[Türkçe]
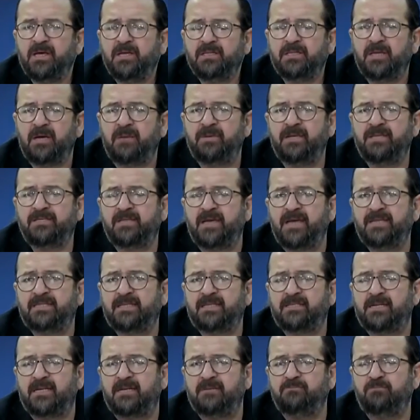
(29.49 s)
Tabii Sayın
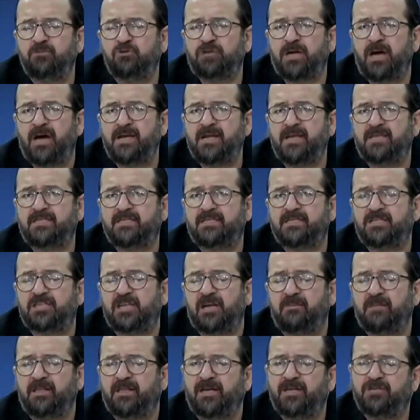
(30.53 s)
Tatar'ın bu talihsiz
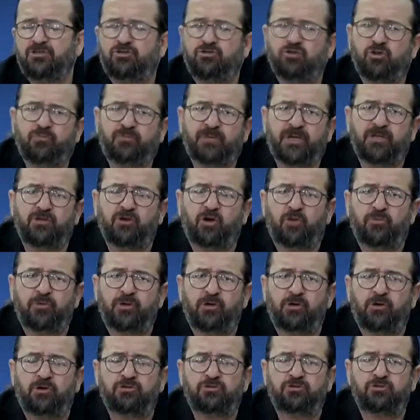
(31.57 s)
açıklamaları sürüp gidiyor
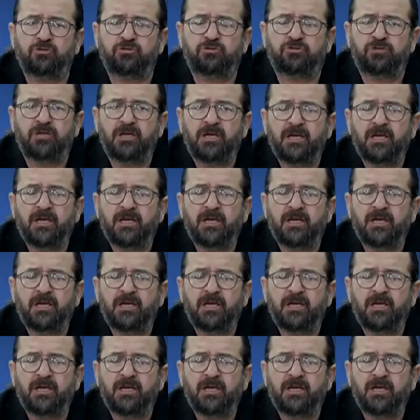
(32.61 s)
biliyorsunuz.